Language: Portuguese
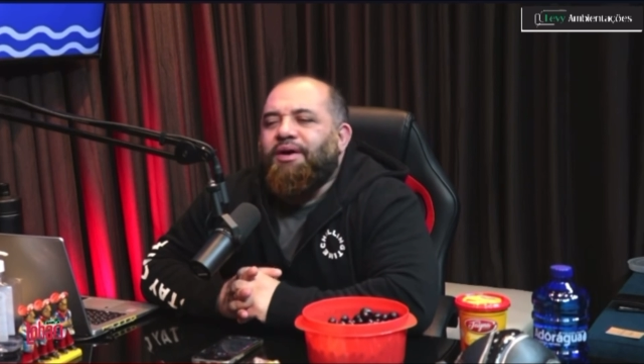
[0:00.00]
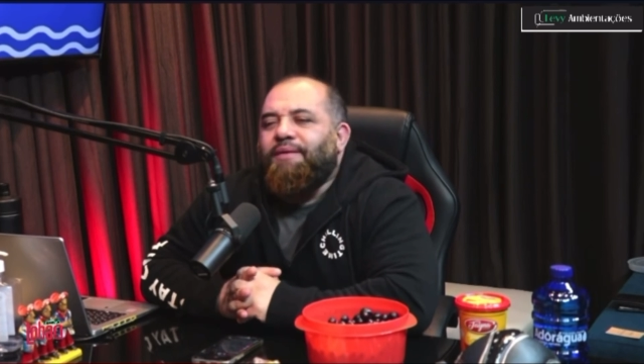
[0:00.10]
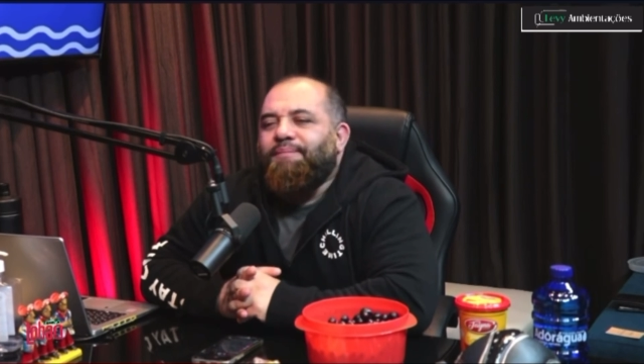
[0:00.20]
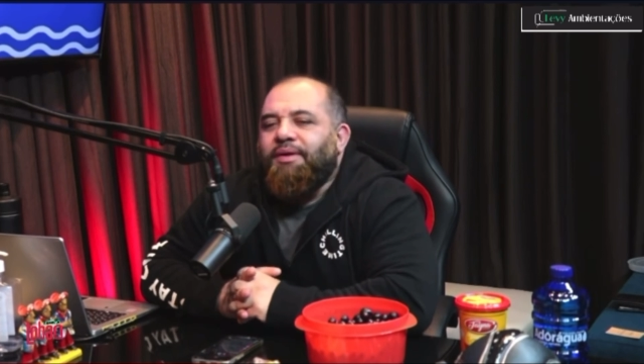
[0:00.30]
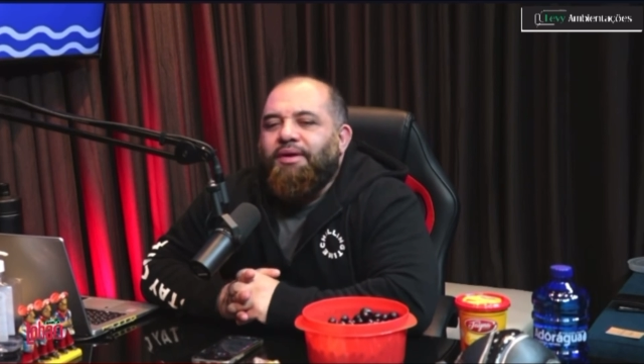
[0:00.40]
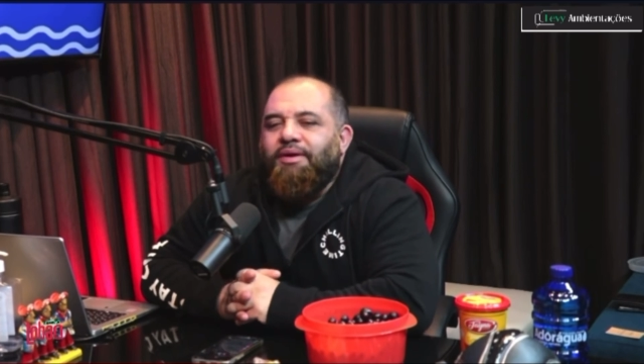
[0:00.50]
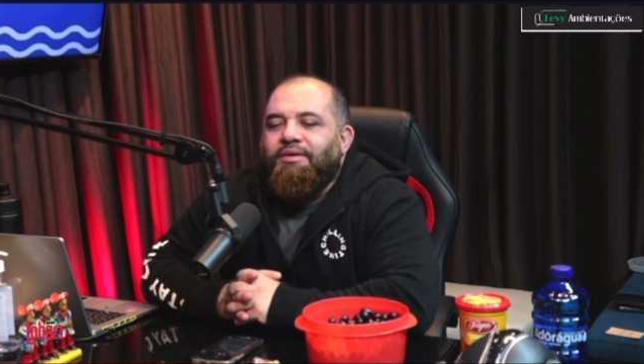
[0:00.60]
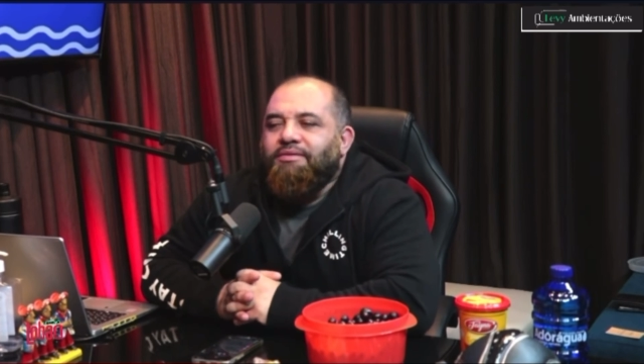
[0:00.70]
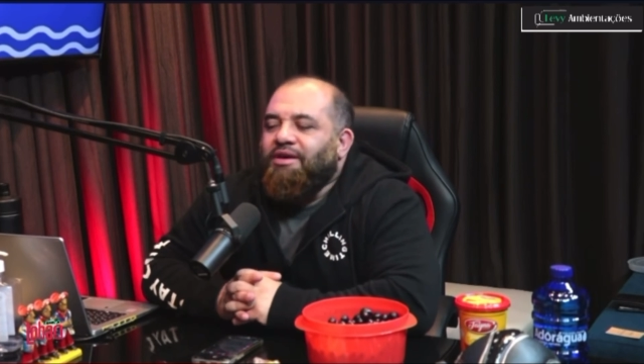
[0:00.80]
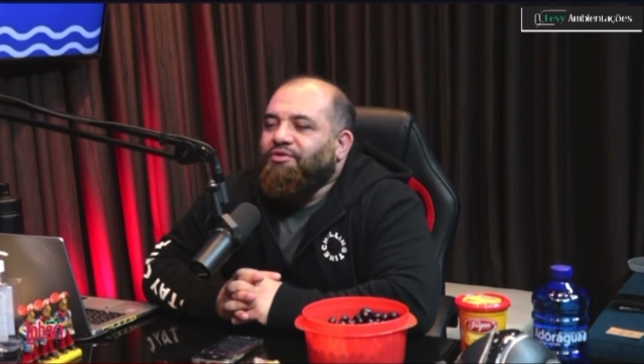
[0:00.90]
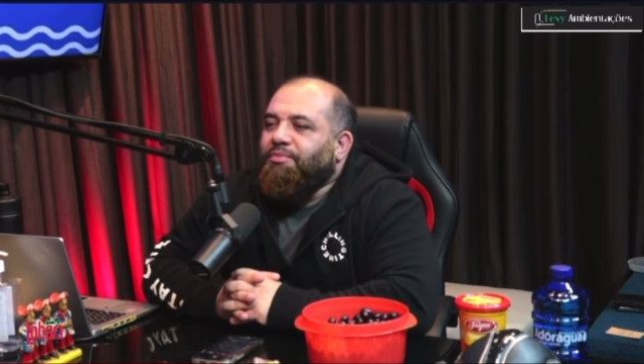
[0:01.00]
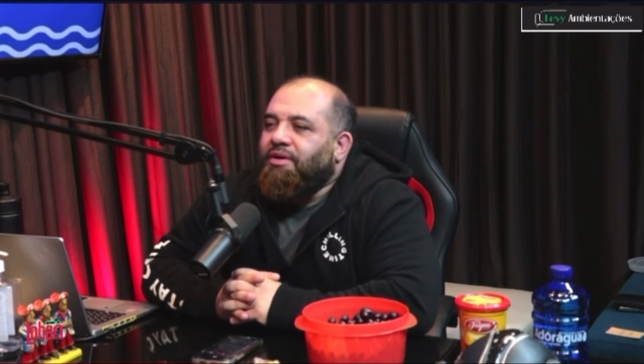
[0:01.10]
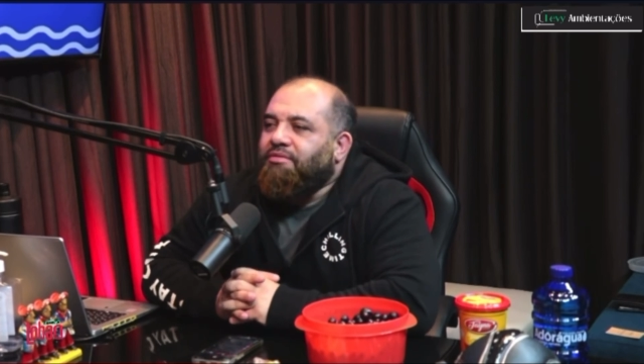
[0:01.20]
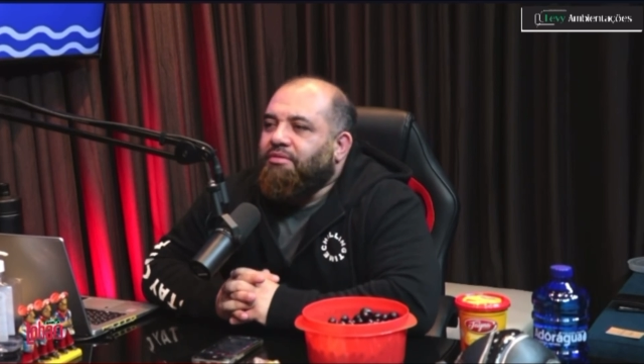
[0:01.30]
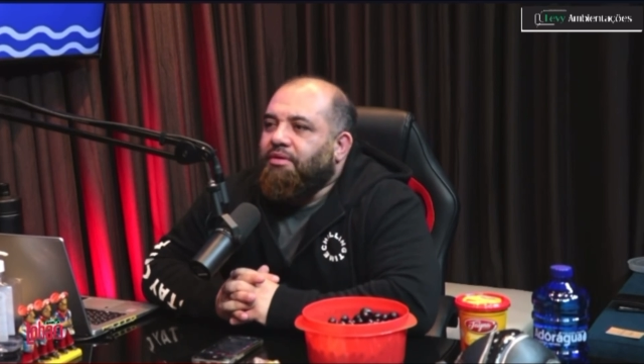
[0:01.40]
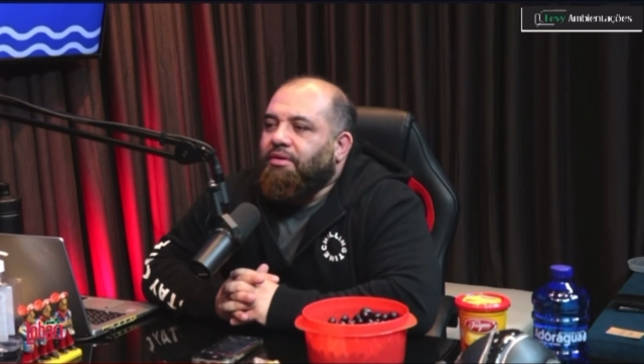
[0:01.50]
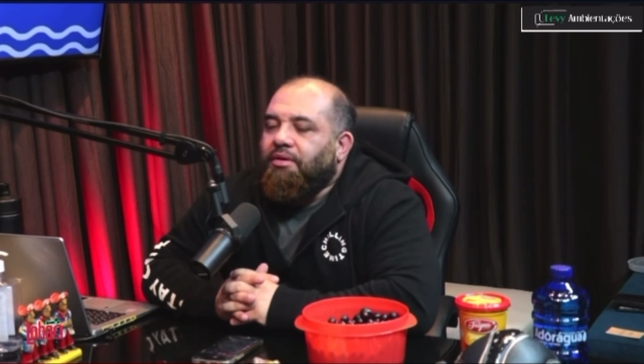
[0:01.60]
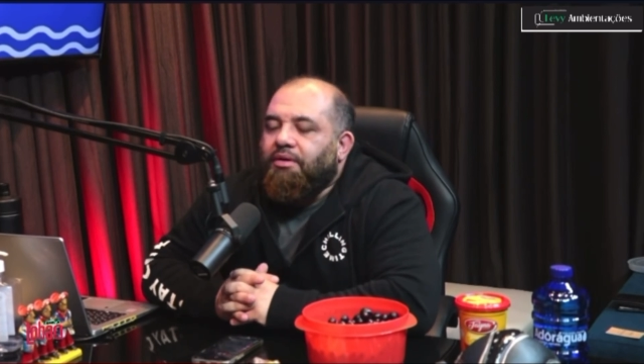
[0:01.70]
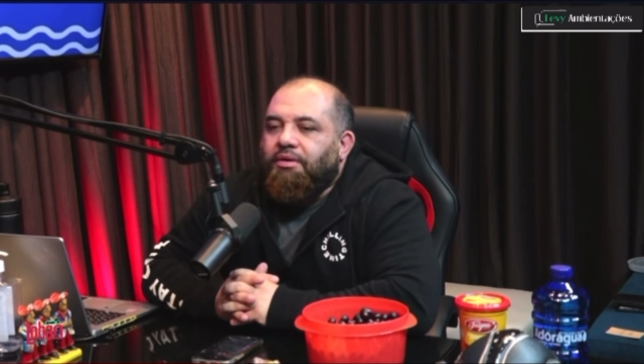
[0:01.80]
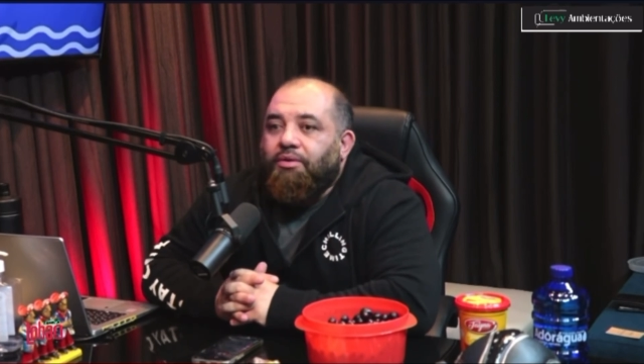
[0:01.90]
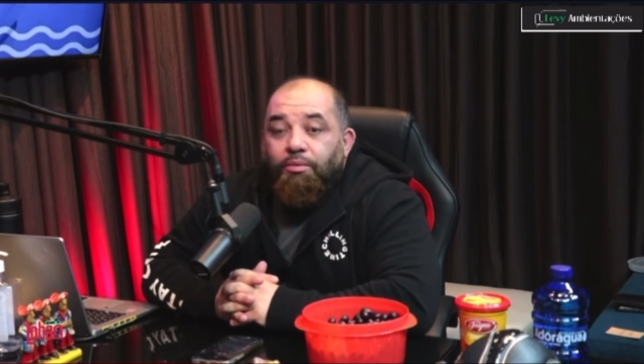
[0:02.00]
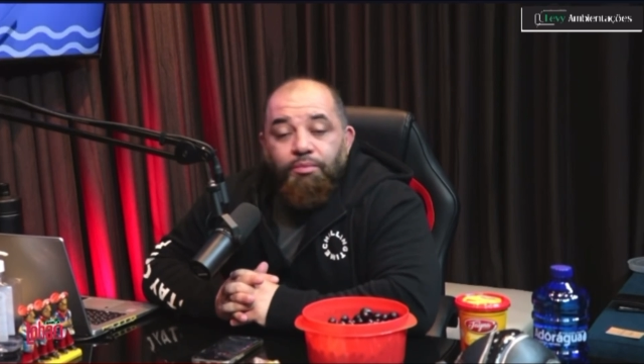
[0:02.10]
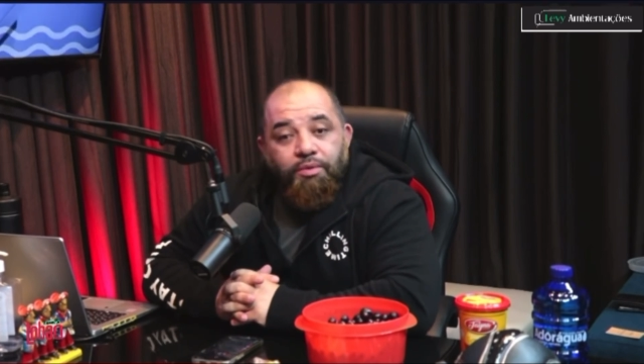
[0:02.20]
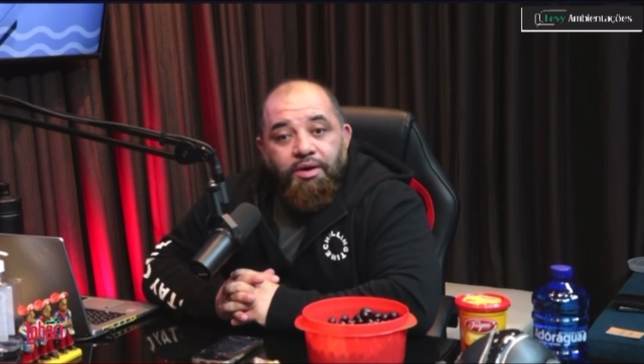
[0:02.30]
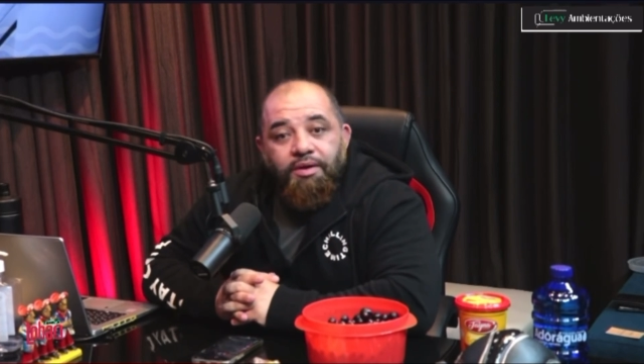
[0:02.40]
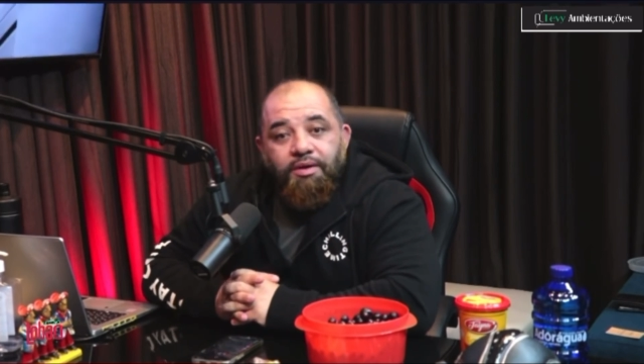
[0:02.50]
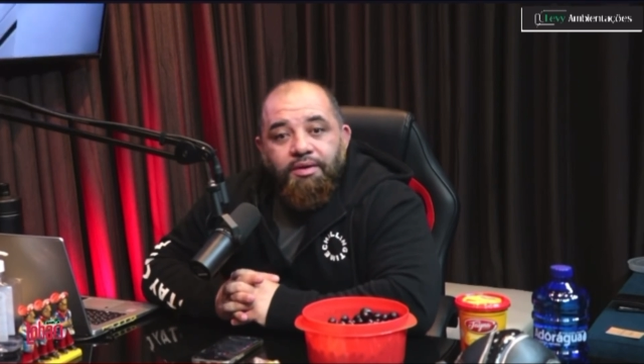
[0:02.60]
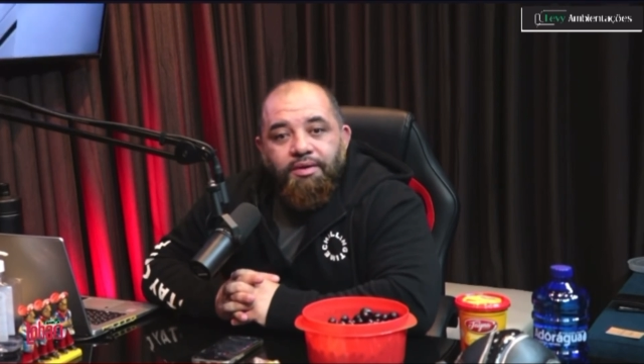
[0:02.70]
um cara? Seis meses. Como é?